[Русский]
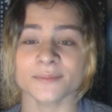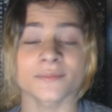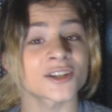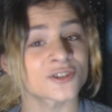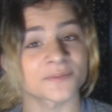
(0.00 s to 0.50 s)

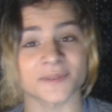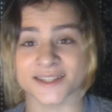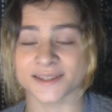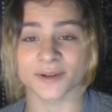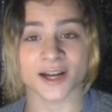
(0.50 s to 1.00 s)
большое
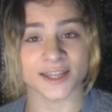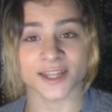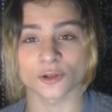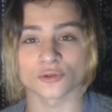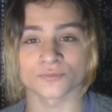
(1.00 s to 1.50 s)
спасибо
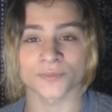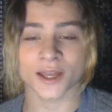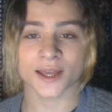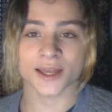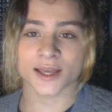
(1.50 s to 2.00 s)
каналу
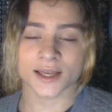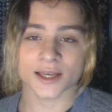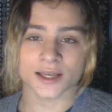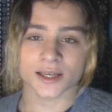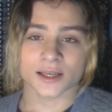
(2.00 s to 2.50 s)

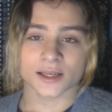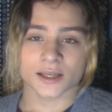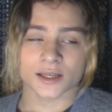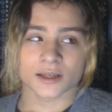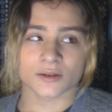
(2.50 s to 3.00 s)

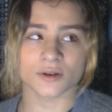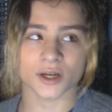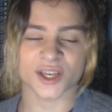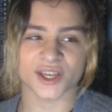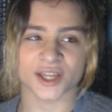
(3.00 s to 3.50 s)

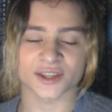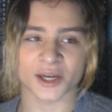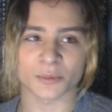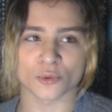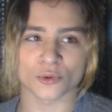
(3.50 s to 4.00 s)
ой,
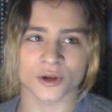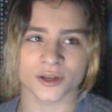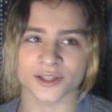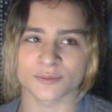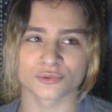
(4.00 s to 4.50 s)
одному,
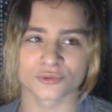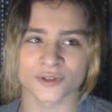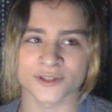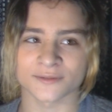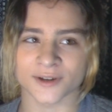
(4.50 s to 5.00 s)
не буду
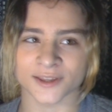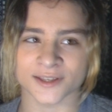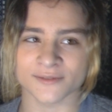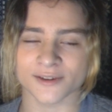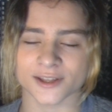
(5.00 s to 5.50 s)
называть
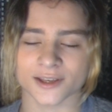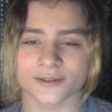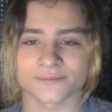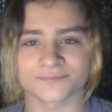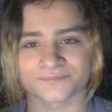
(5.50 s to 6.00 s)

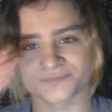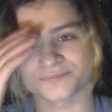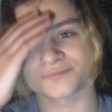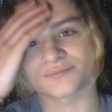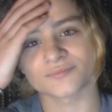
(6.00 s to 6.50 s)
название,
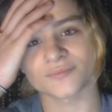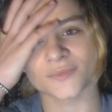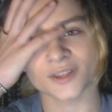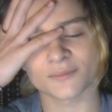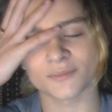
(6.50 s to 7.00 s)

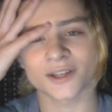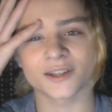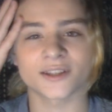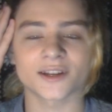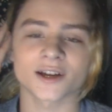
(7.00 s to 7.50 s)

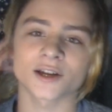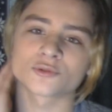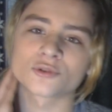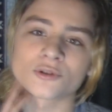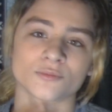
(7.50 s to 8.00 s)
благодаря
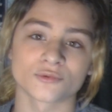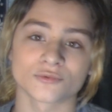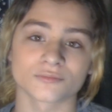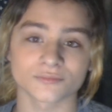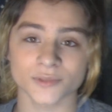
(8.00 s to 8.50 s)

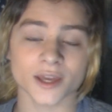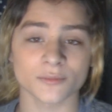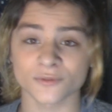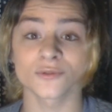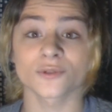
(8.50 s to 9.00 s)
которому, я
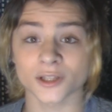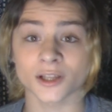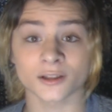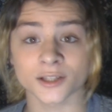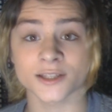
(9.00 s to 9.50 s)
имею в виду
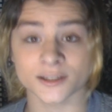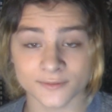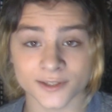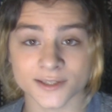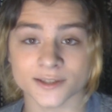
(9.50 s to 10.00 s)
канал на
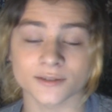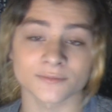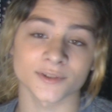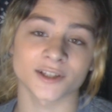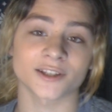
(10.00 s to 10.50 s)
телевидении,
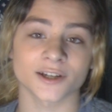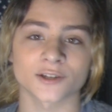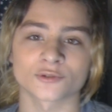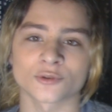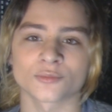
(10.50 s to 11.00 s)
благодаря
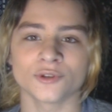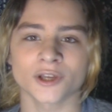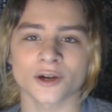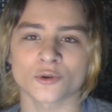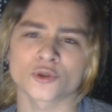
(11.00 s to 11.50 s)
которому
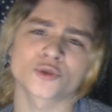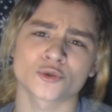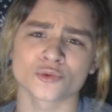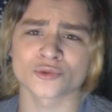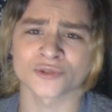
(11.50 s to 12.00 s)
я хоть
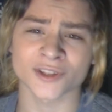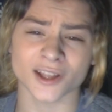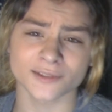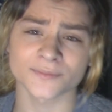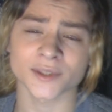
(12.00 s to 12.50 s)
чуть-чуть
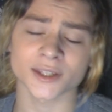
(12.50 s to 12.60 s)
узнал,